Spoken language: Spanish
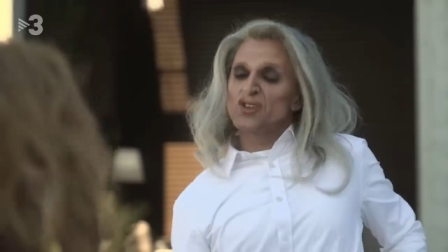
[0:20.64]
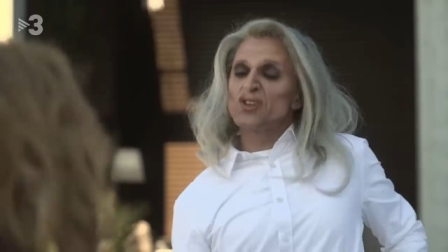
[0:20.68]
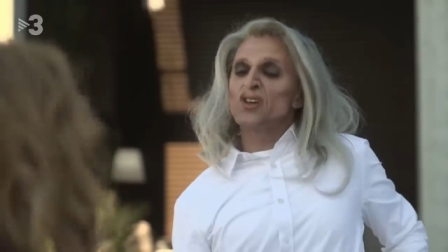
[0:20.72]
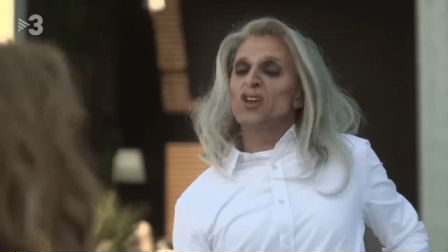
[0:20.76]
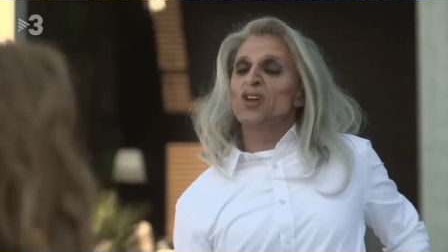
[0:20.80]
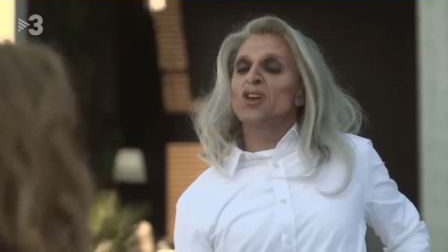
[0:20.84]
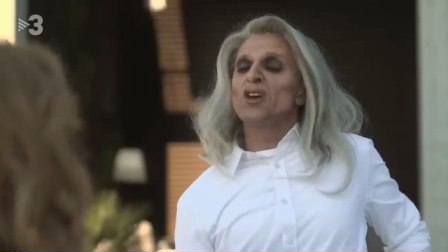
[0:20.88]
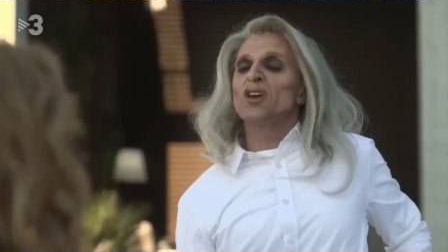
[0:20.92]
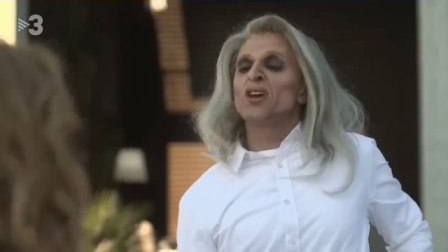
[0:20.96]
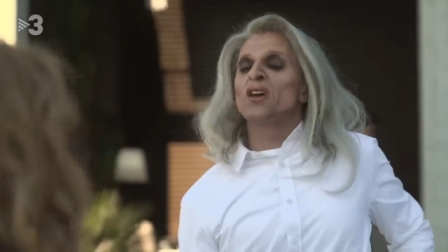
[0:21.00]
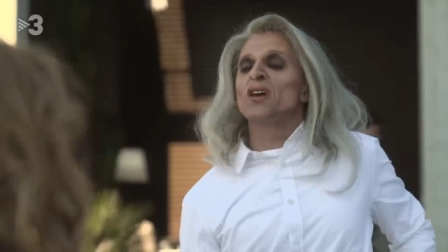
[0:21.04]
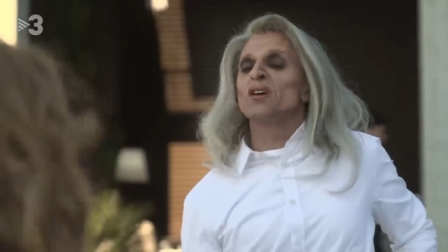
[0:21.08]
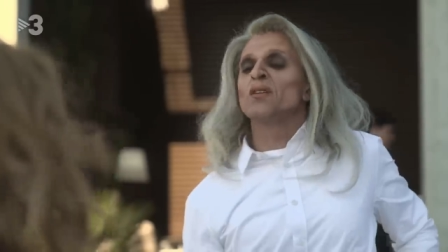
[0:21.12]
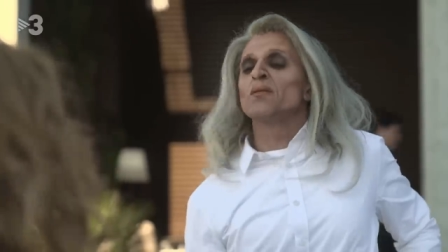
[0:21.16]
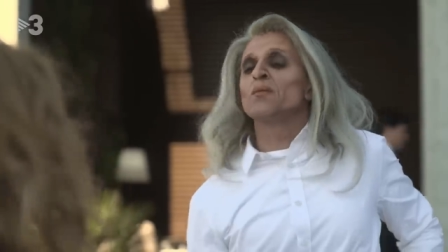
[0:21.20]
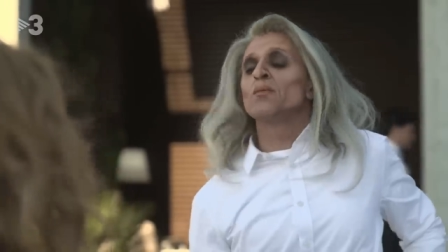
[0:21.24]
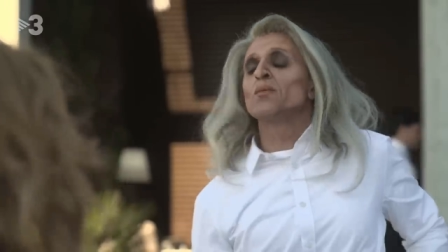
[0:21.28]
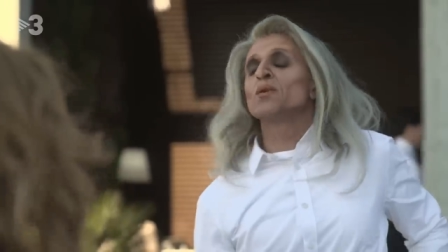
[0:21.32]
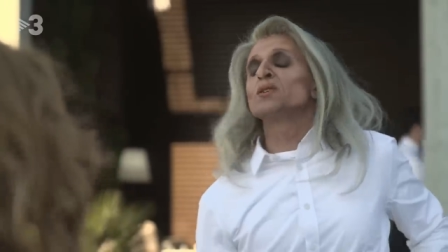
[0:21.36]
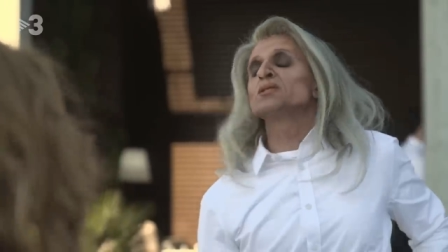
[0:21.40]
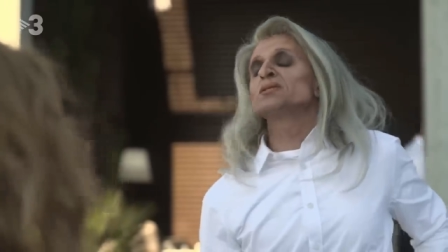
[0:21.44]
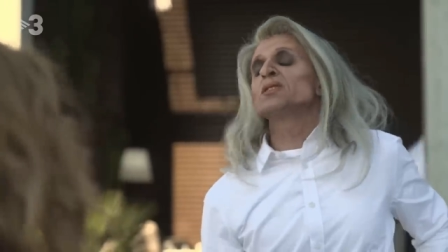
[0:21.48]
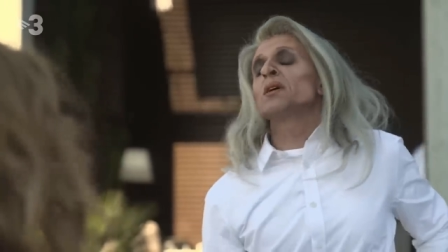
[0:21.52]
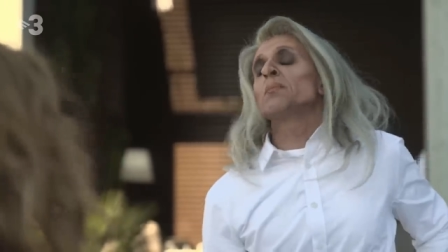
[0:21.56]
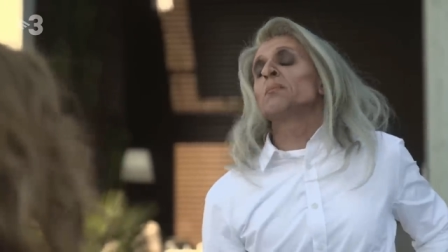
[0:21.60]
Sí,
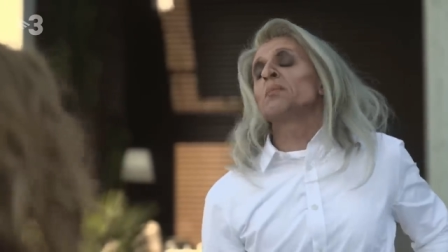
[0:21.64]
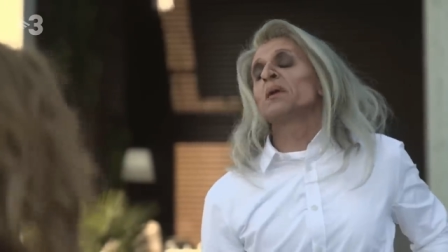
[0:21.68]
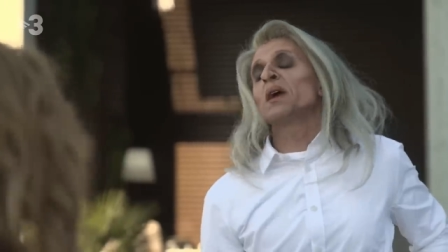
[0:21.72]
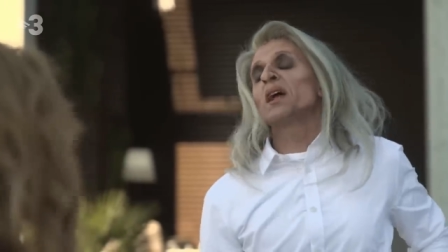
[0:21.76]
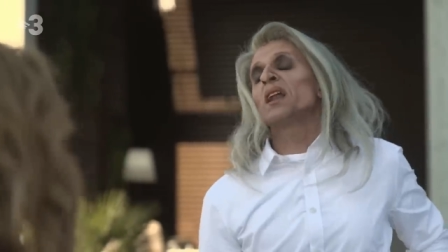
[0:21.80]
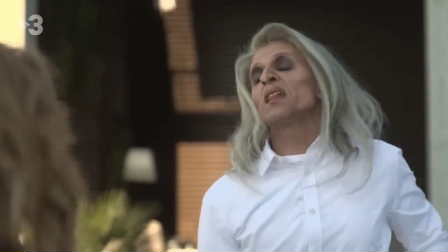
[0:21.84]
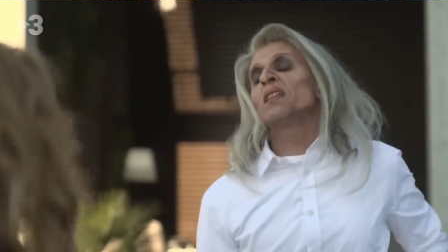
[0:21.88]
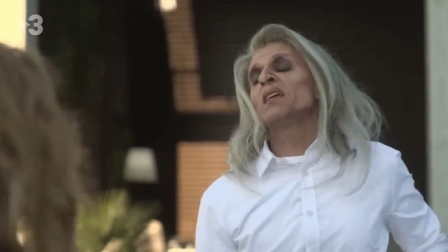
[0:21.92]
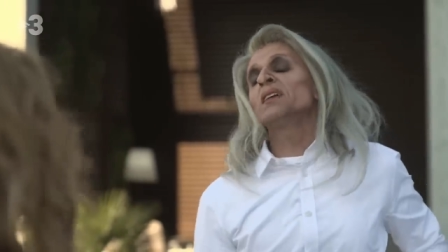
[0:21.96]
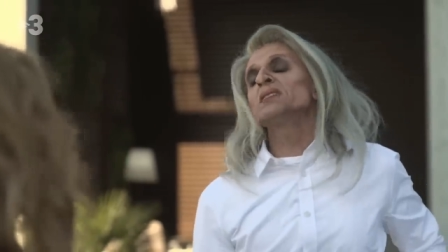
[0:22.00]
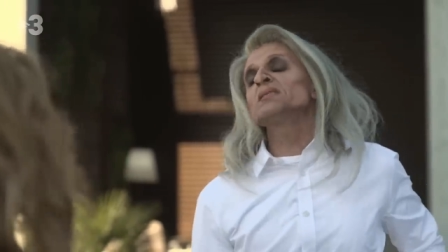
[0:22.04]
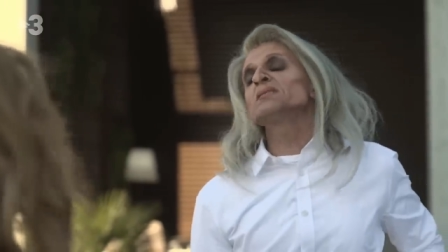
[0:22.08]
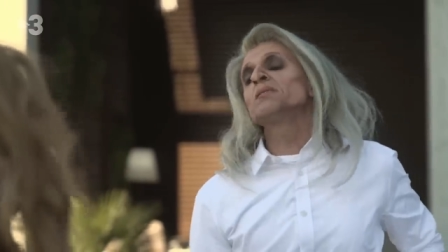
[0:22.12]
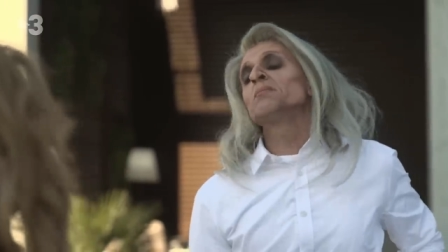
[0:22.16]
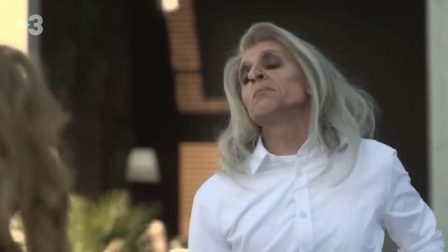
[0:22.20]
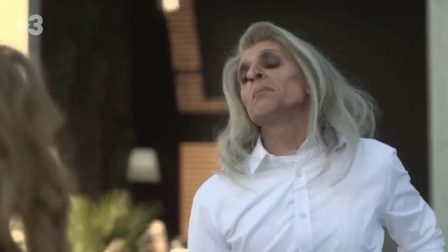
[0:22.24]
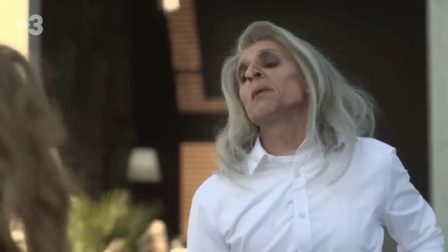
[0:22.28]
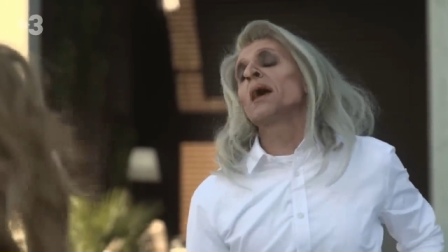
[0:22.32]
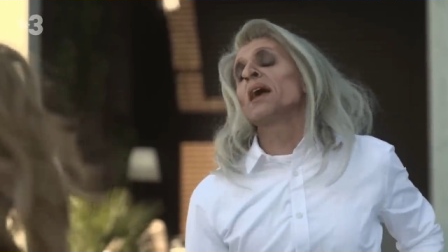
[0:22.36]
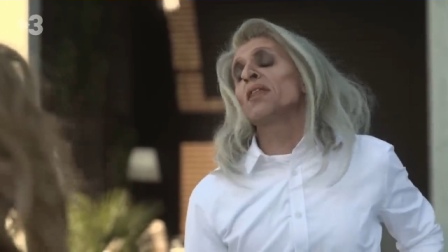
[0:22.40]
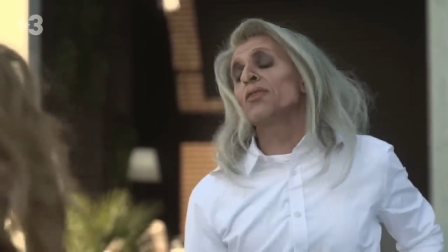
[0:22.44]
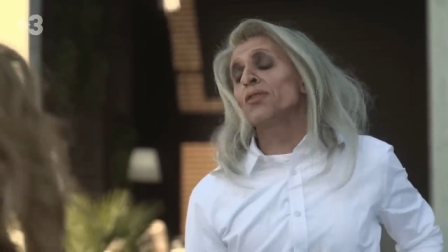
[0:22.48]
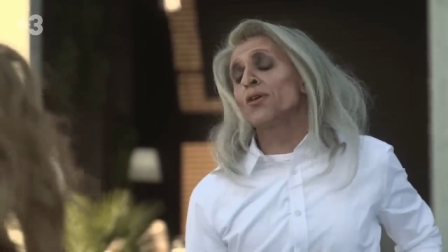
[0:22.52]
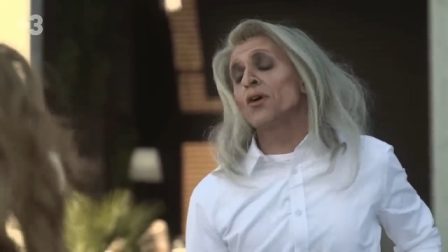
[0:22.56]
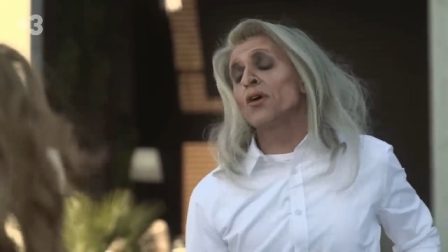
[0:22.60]
pues te pierdes
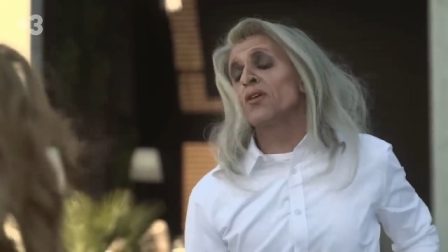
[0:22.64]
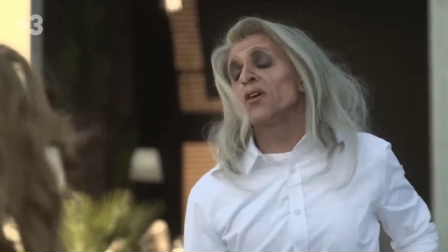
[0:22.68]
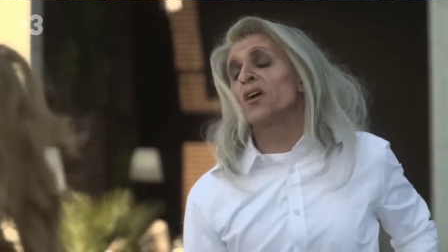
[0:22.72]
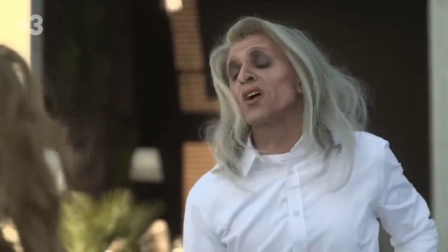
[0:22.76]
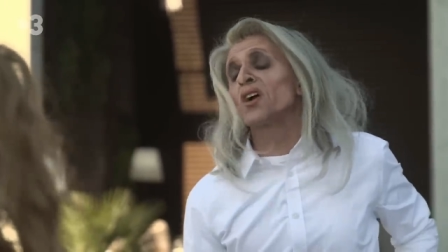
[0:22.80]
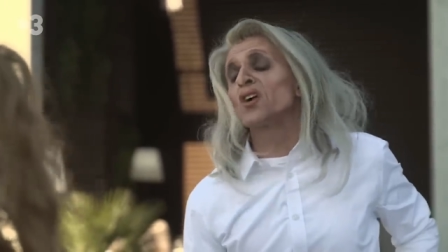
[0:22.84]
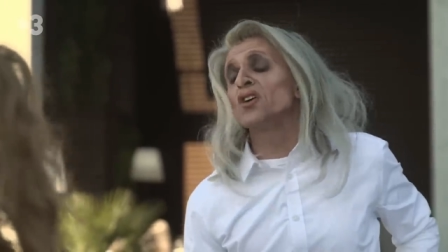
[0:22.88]
mazo de